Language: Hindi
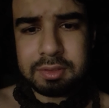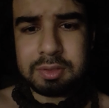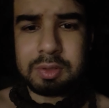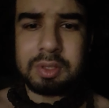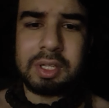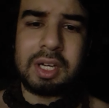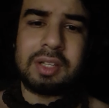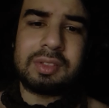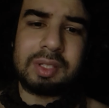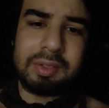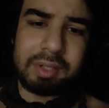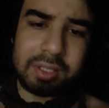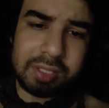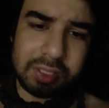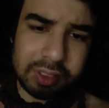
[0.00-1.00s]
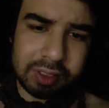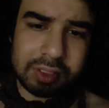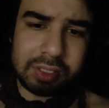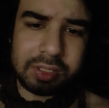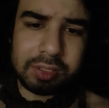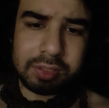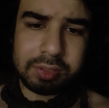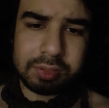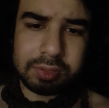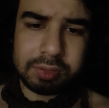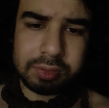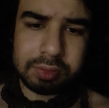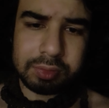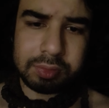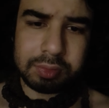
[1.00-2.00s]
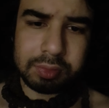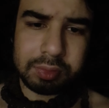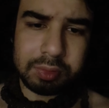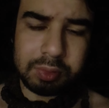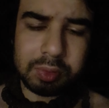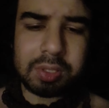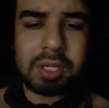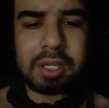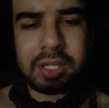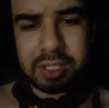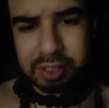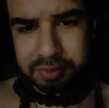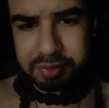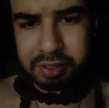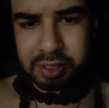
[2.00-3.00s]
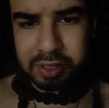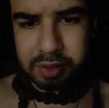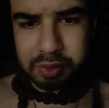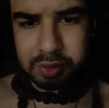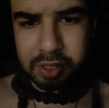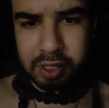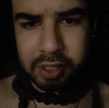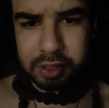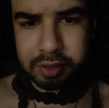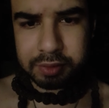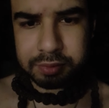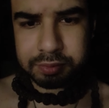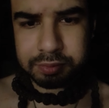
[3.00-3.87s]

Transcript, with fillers: जो यहाँ सेवा देते थे उनका किडनी फेलियर हो गया है